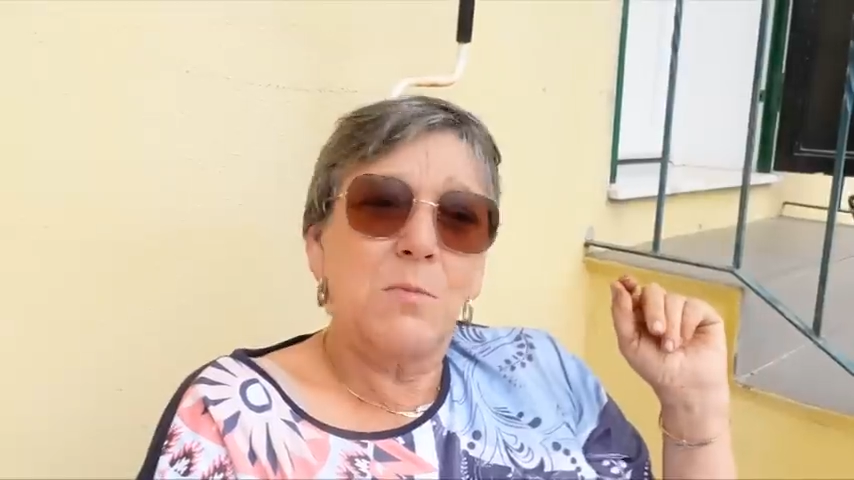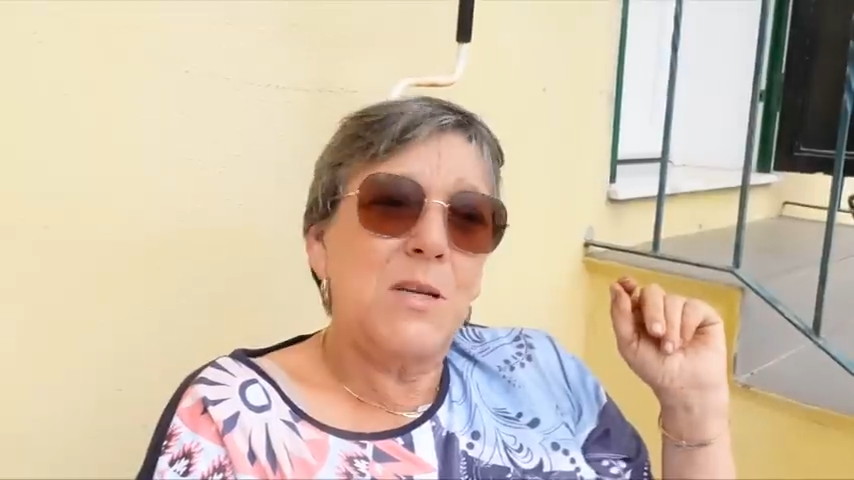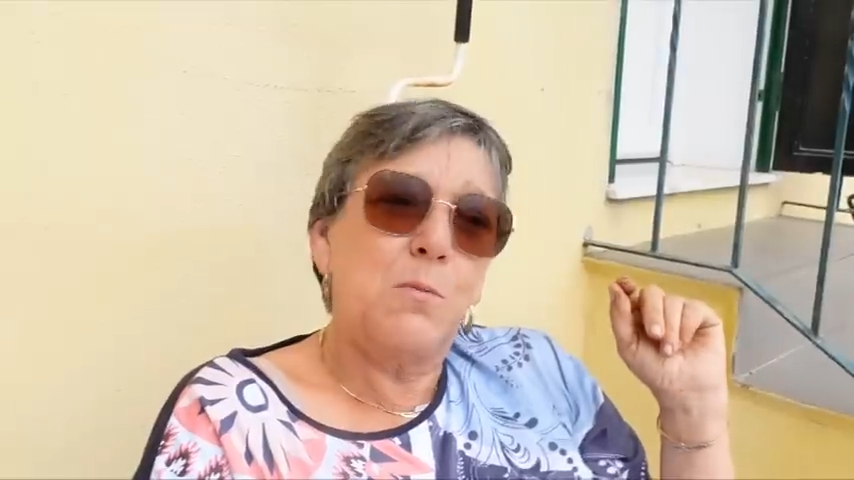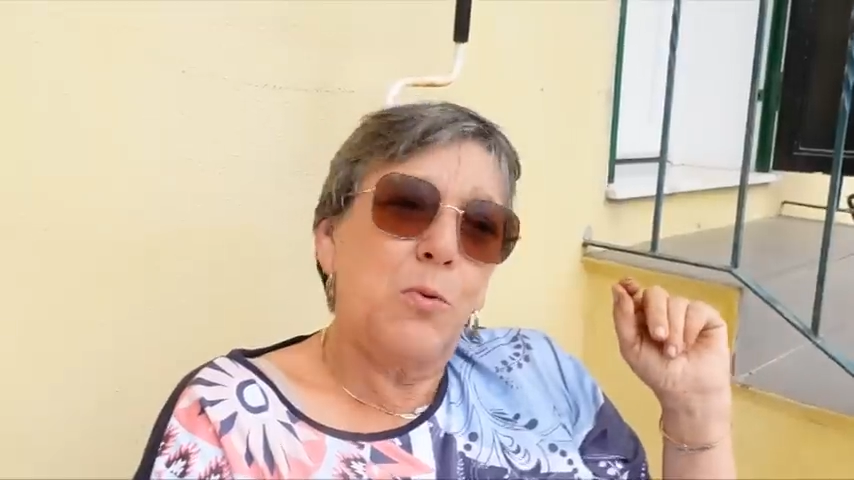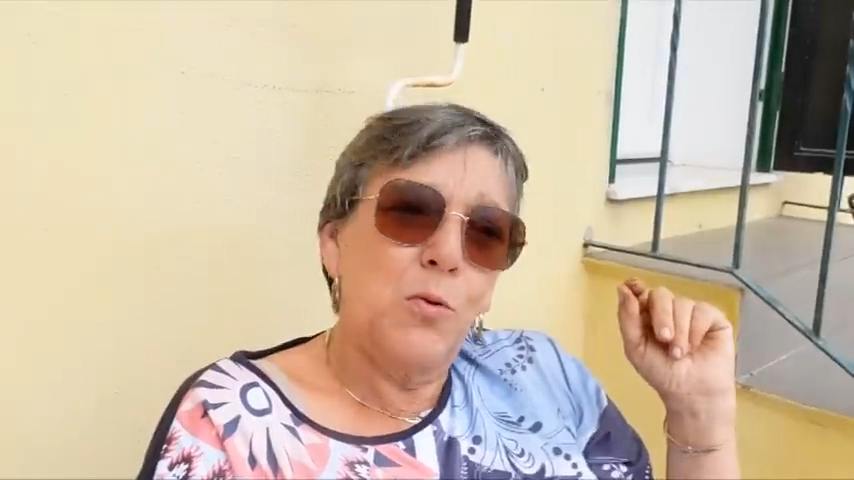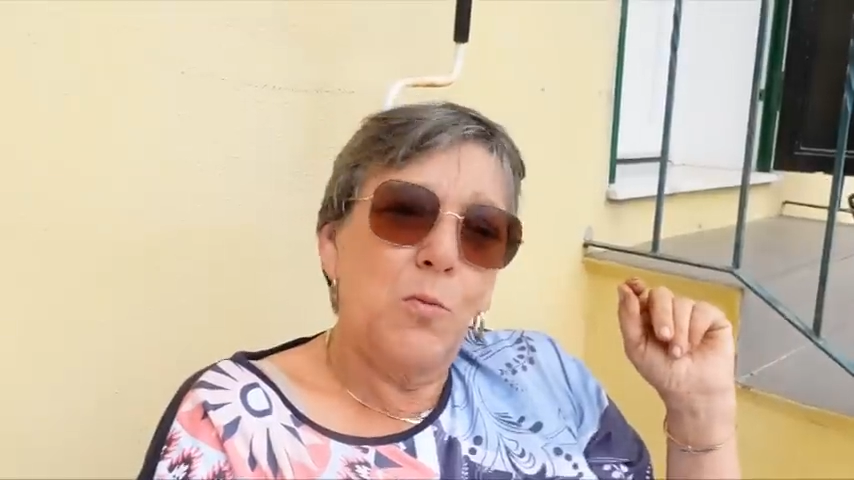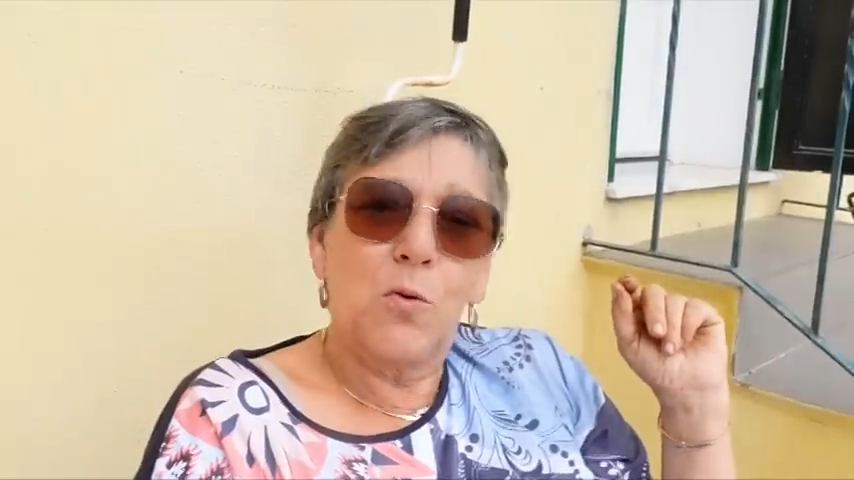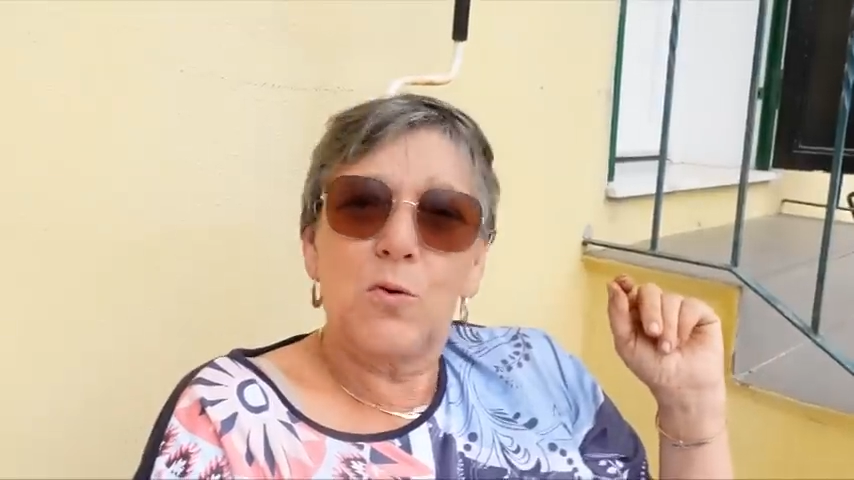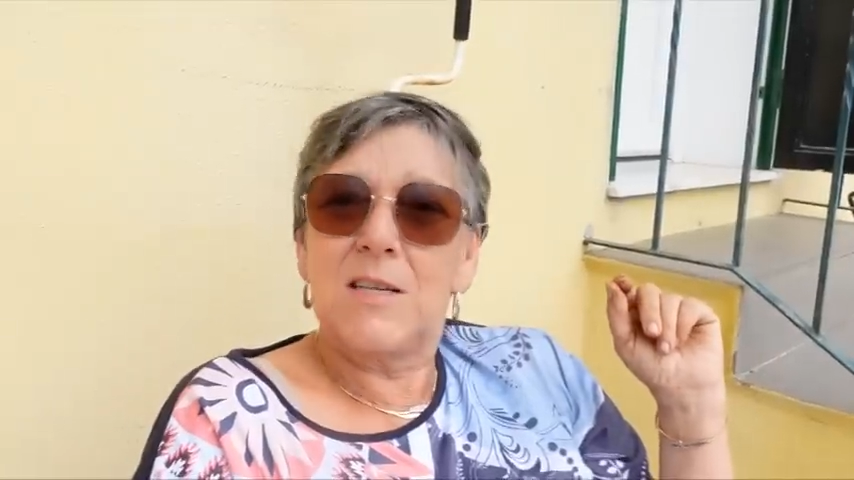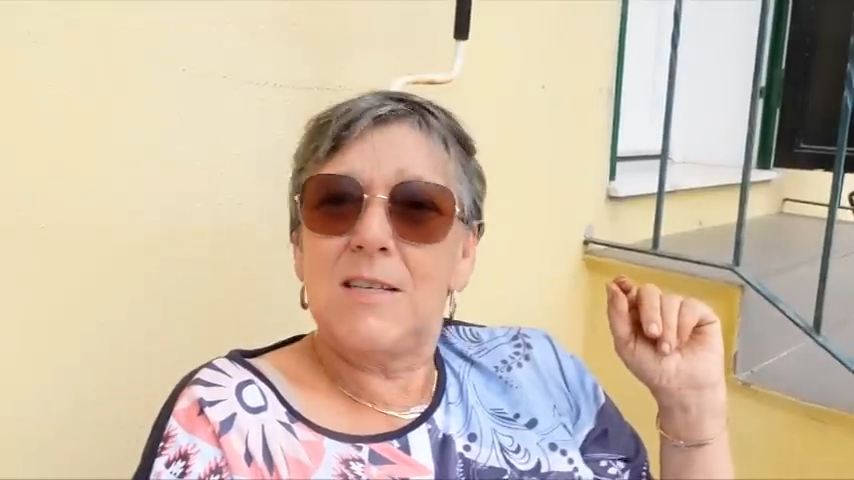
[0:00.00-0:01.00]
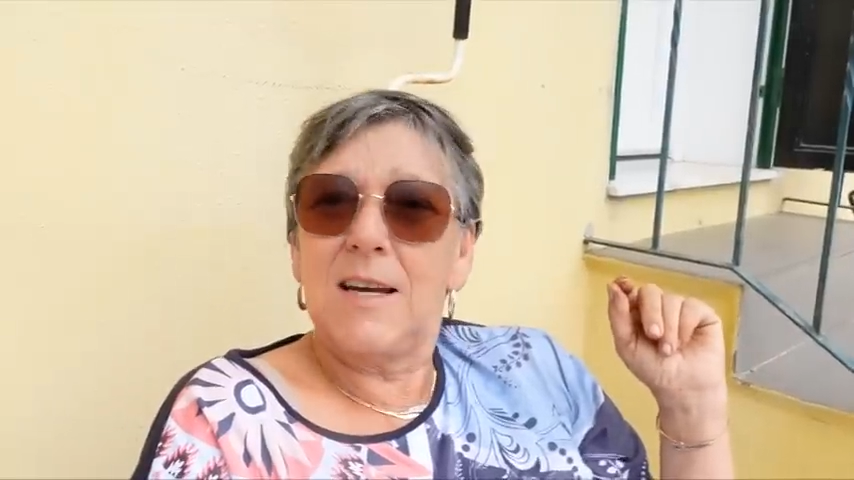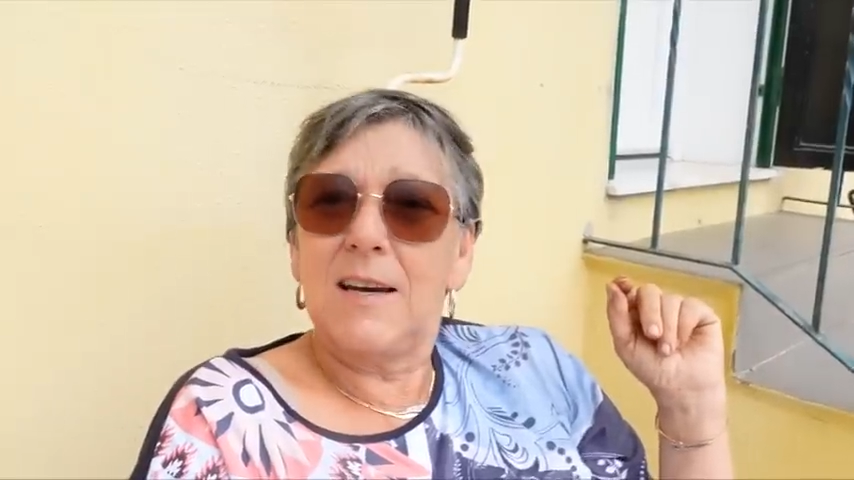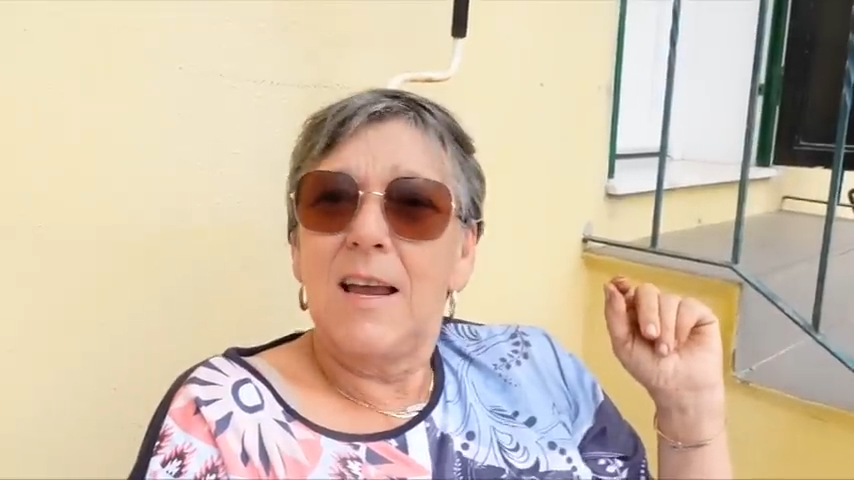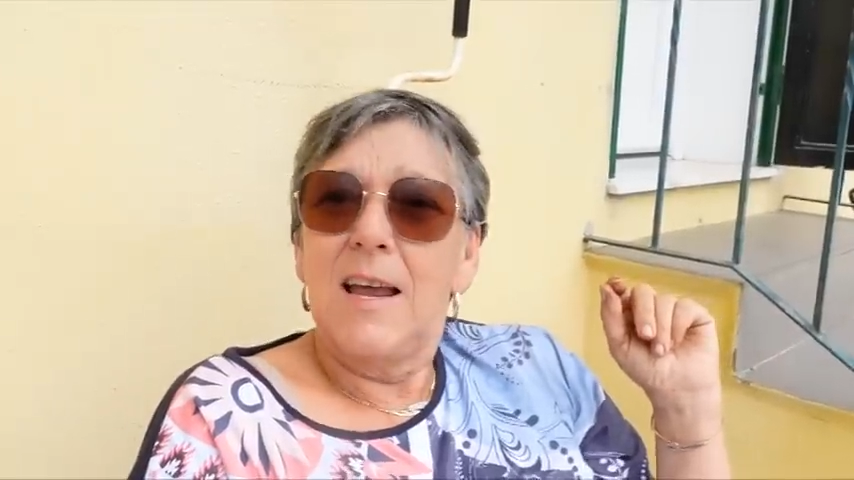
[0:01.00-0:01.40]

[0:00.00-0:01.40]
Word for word: petit peu de mon quotidien.